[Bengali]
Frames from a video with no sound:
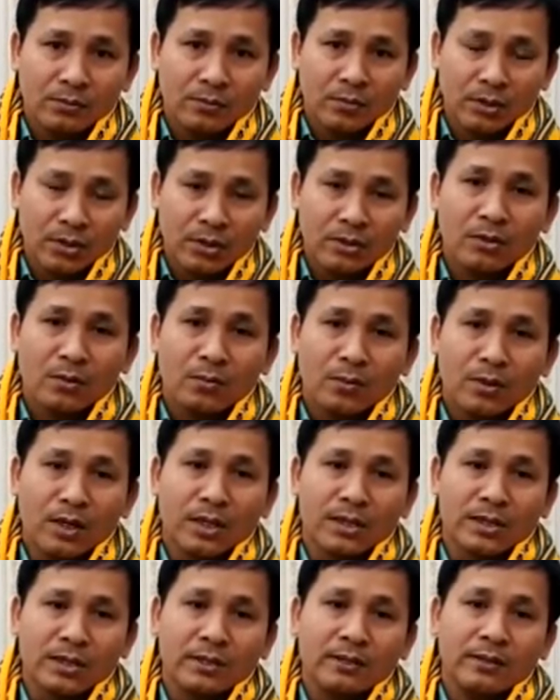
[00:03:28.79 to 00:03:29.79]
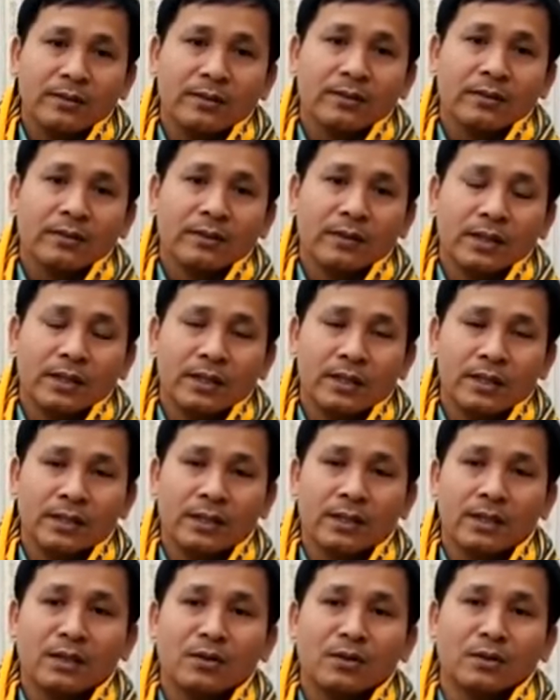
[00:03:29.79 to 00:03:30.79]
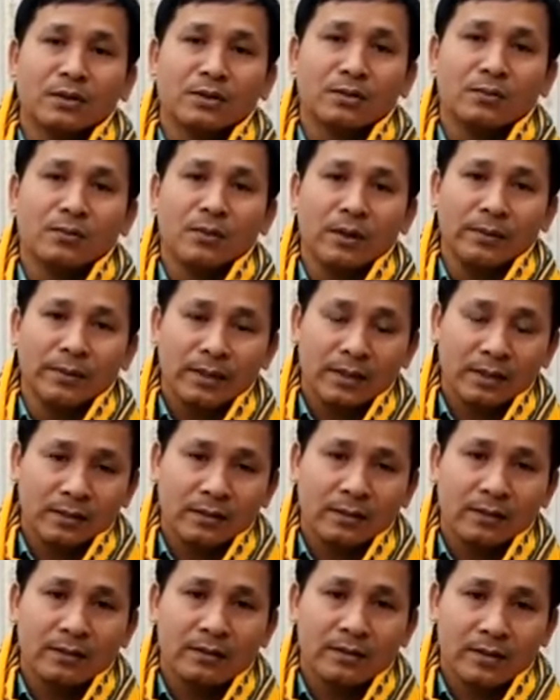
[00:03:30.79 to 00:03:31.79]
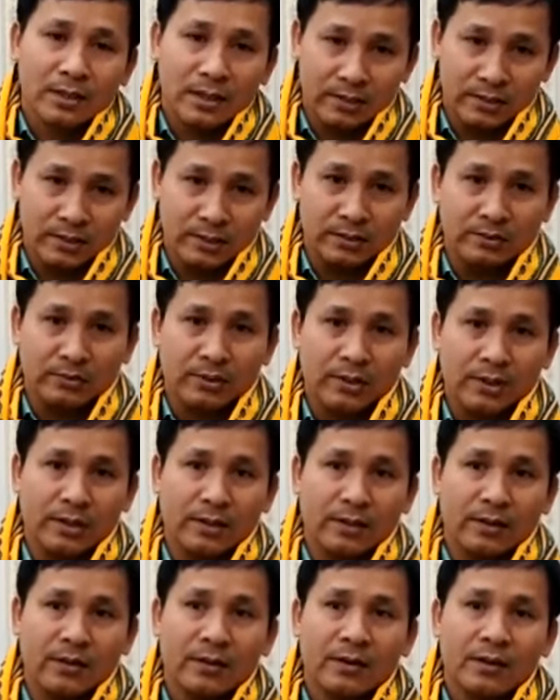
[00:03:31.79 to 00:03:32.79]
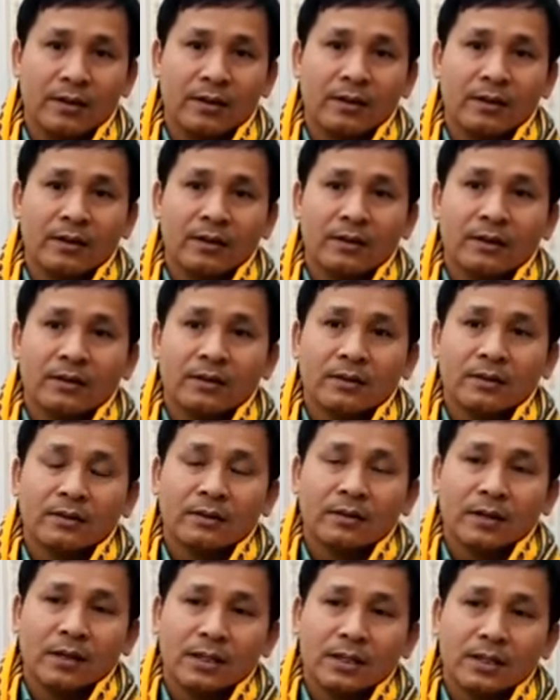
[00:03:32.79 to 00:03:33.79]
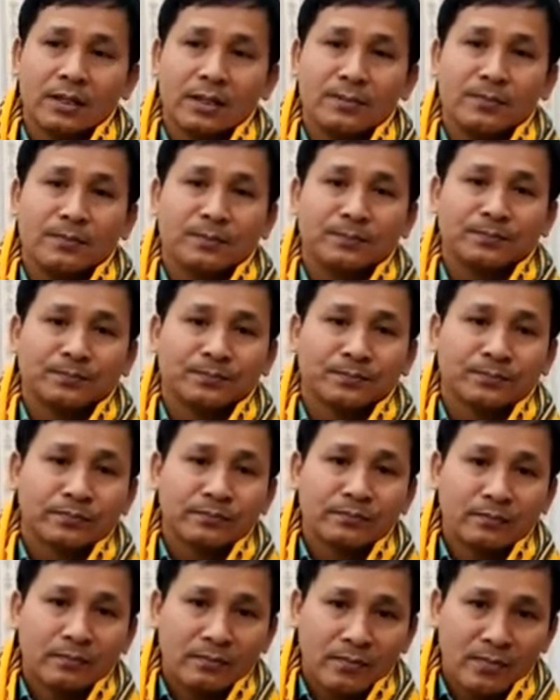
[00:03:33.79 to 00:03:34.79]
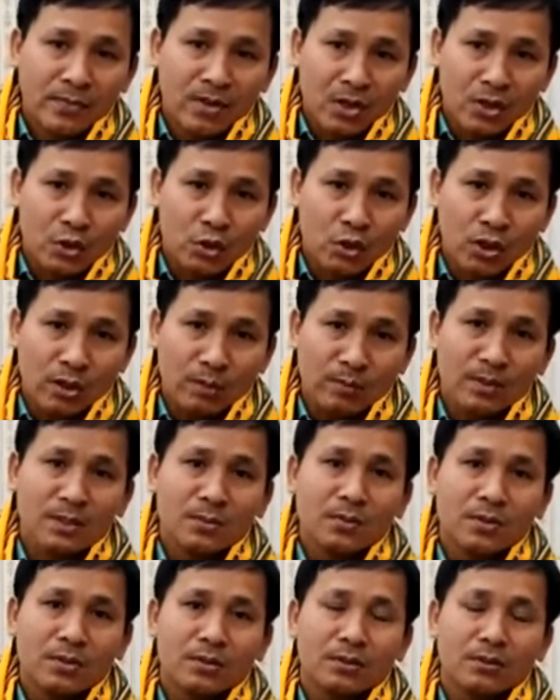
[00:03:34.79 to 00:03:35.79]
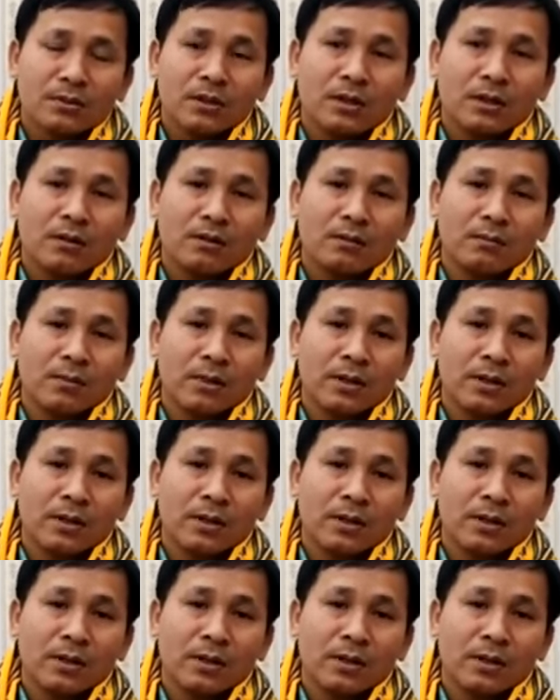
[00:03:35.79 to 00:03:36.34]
পরিকল্পনা আছে এডিসিকে নতুনভাবে সাজিয়ে তোলার তো কাজেই ছয় মাস পর্যন্ত এখন